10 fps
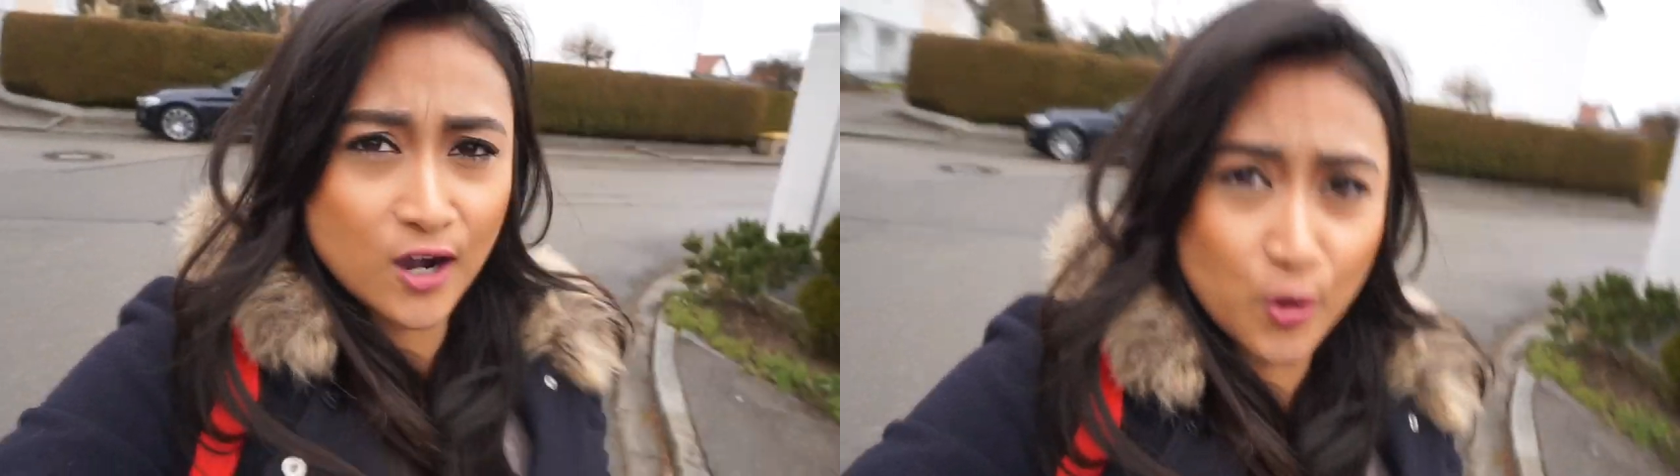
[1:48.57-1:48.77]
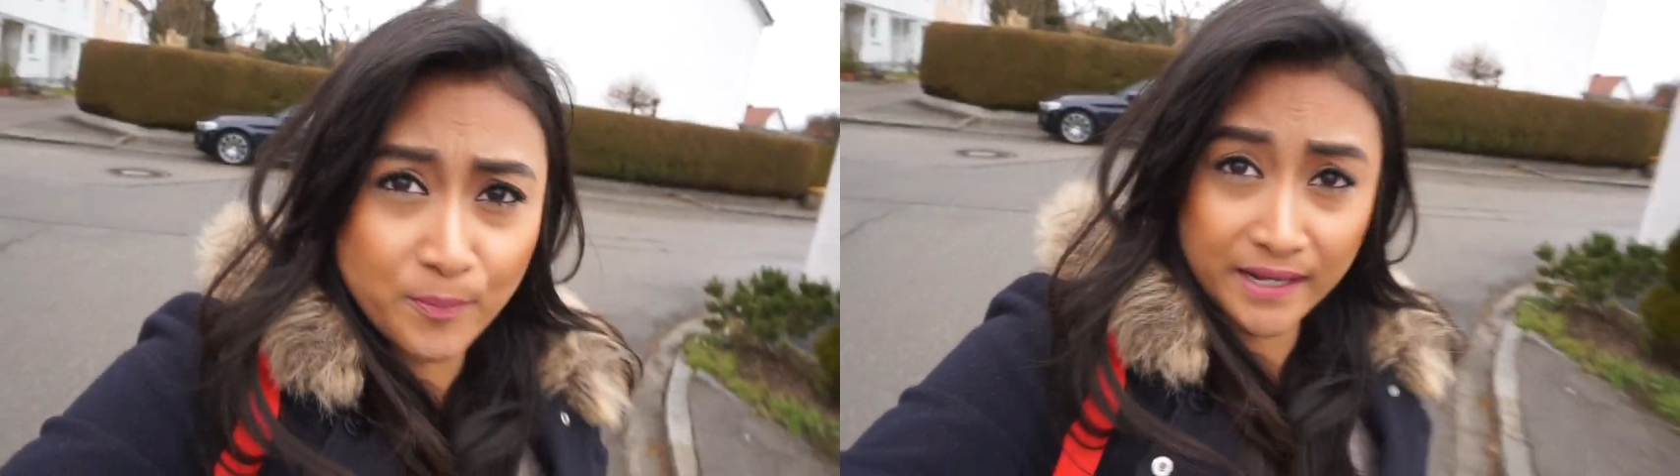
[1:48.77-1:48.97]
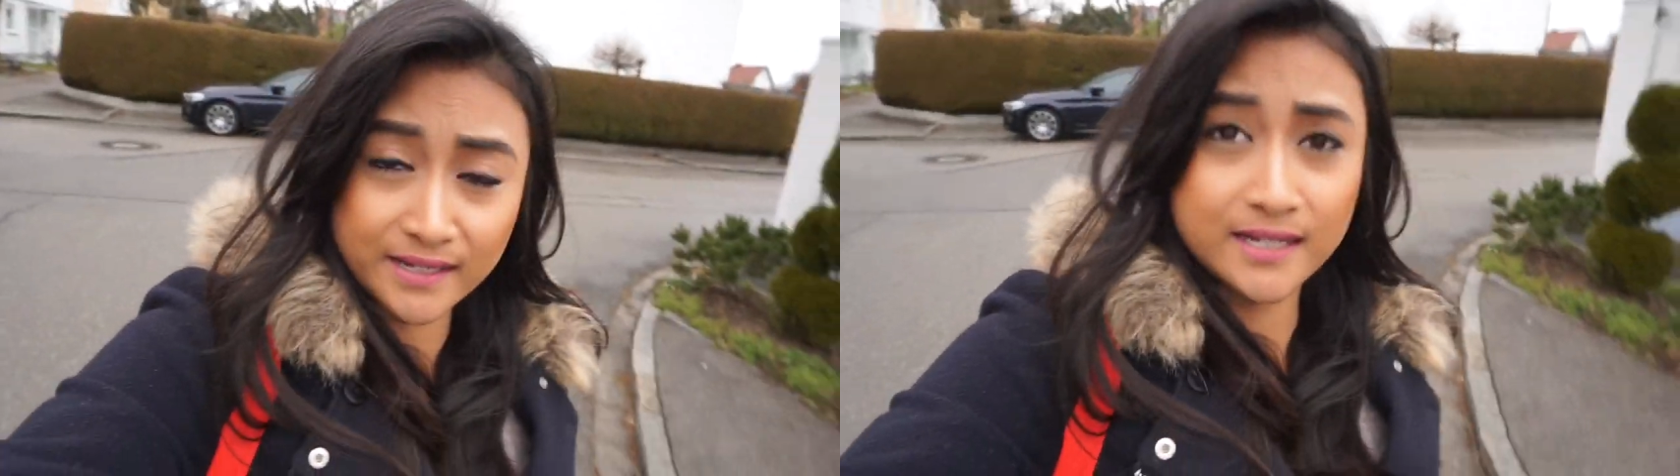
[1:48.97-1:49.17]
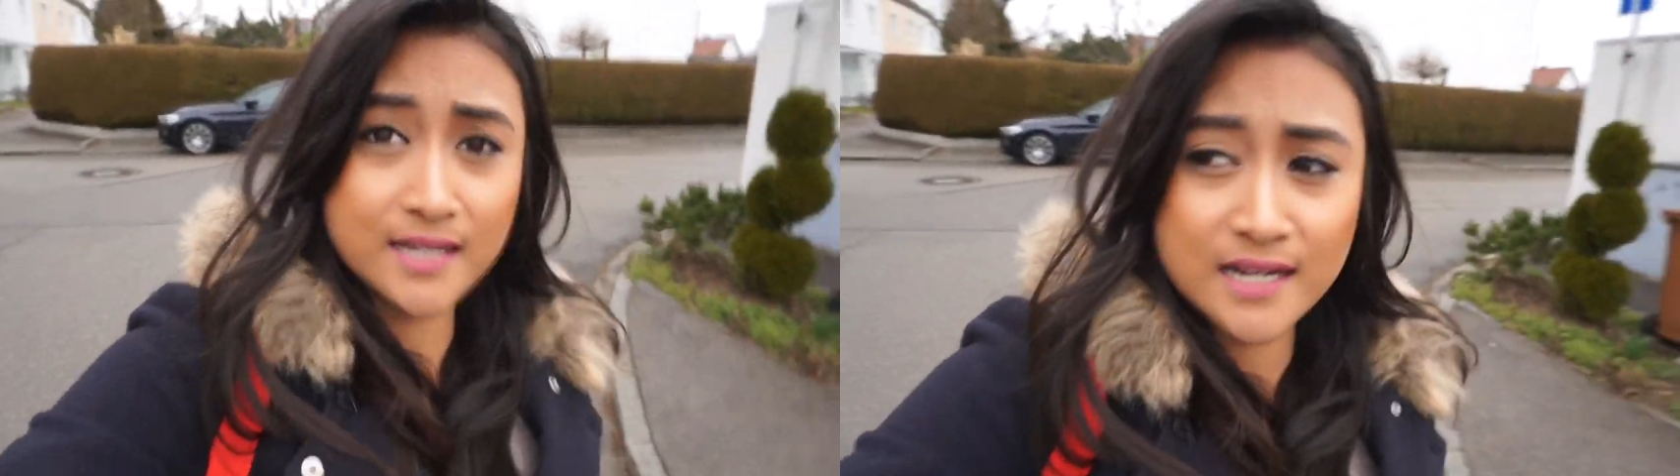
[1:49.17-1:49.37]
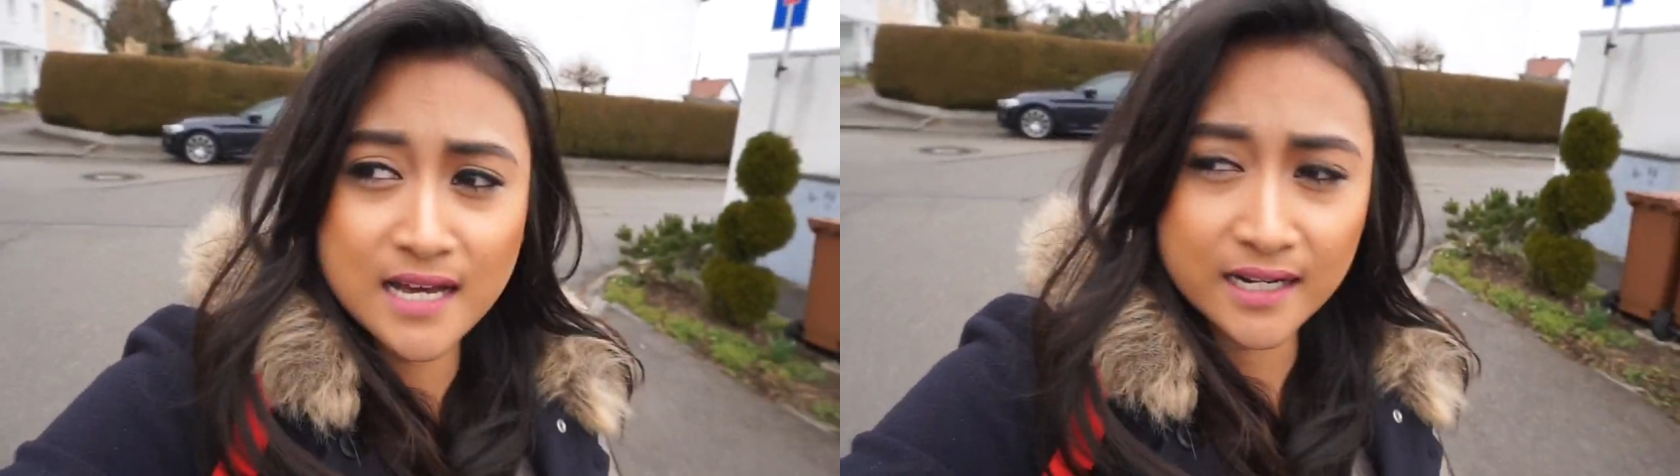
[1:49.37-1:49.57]
au pairnya dia
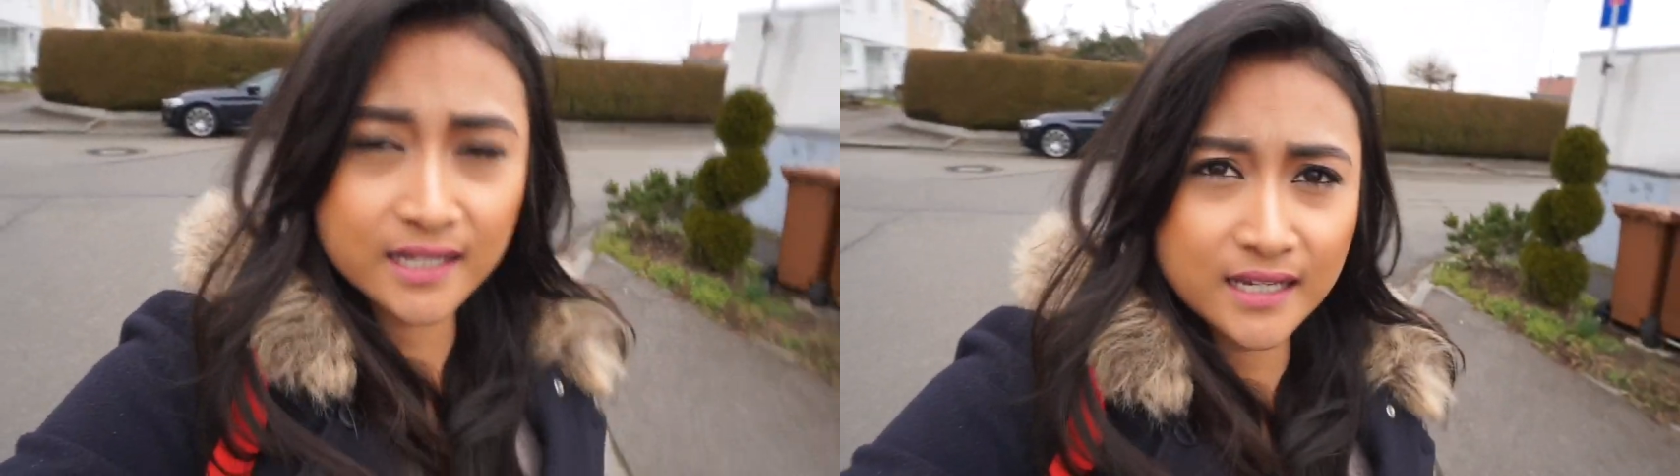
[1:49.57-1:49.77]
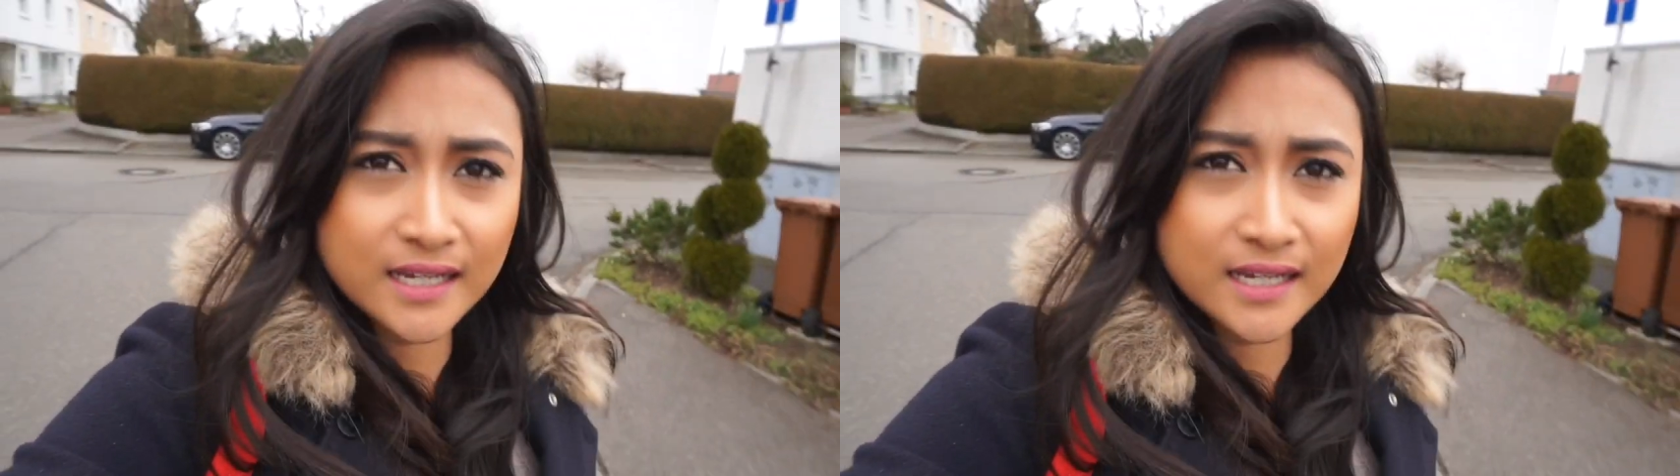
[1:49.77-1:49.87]
dari